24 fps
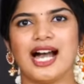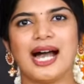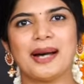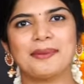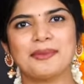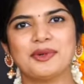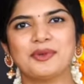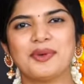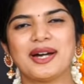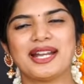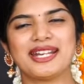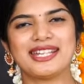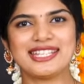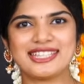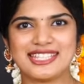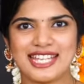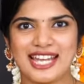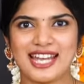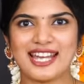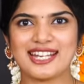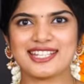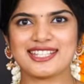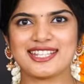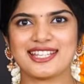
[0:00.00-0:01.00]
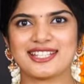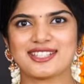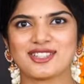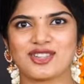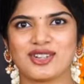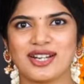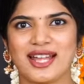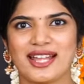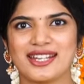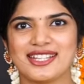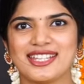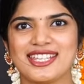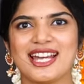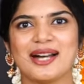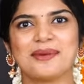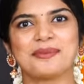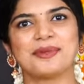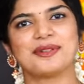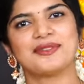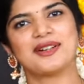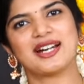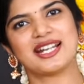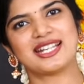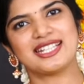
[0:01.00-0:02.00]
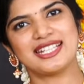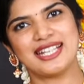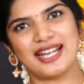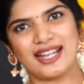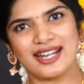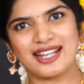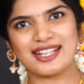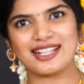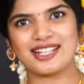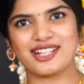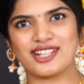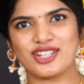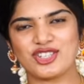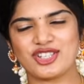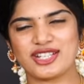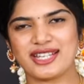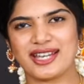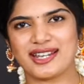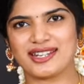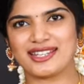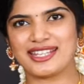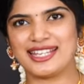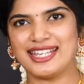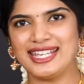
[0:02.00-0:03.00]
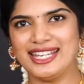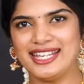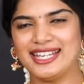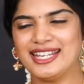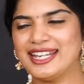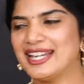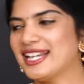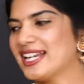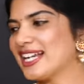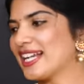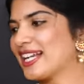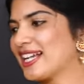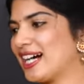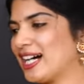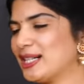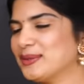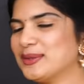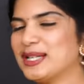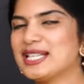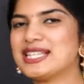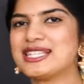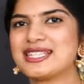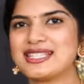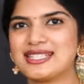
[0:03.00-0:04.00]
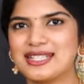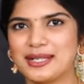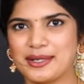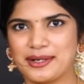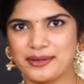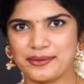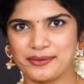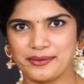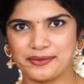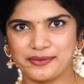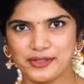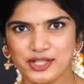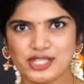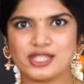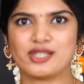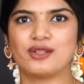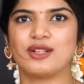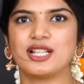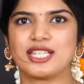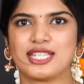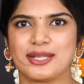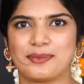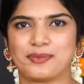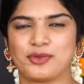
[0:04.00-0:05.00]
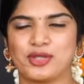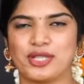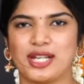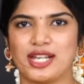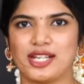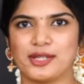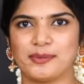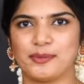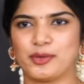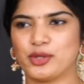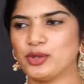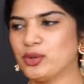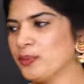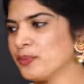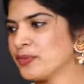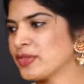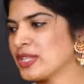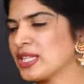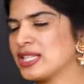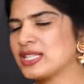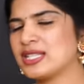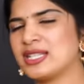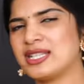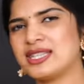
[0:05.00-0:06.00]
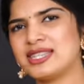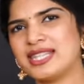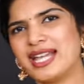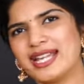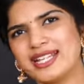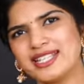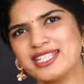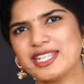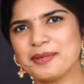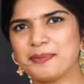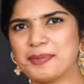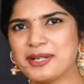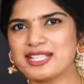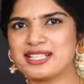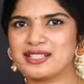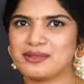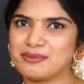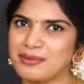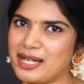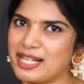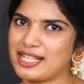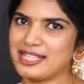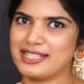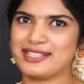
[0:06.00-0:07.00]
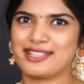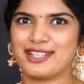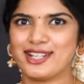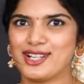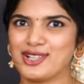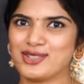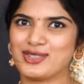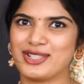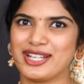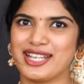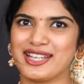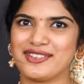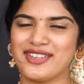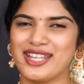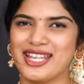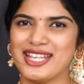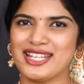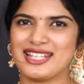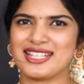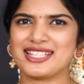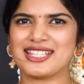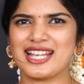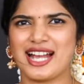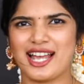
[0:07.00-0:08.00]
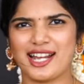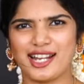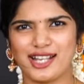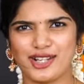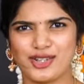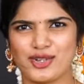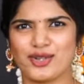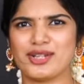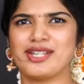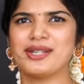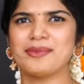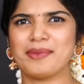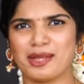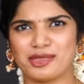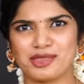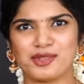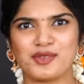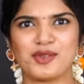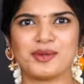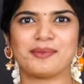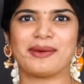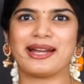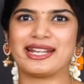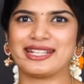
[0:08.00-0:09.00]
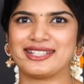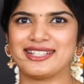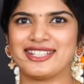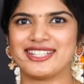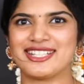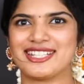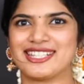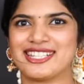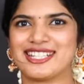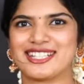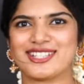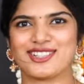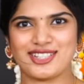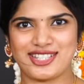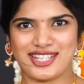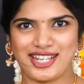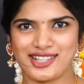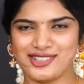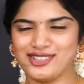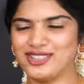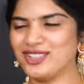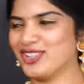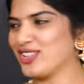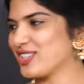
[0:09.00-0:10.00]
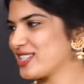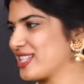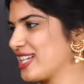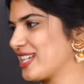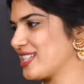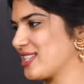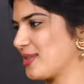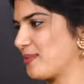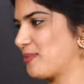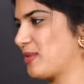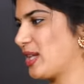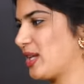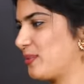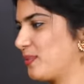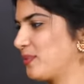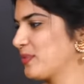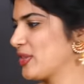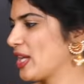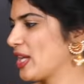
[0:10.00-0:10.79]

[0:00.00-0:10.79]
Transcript: అమ్మవారిని తయారు చేసుకోవడానికి అమ్మవారిని అలంకరించడానికి కావాల్సిన వస్తువులు చెప్తున్నాను ఇప్పుడు నైంటీ పర్సెంట్ మన ఇంట్లో ఉండేవే చాలా కొన్ని మాత్రమే బయట నుంచి తీసుకొచ్చాను ఒకసారి చెప్తాను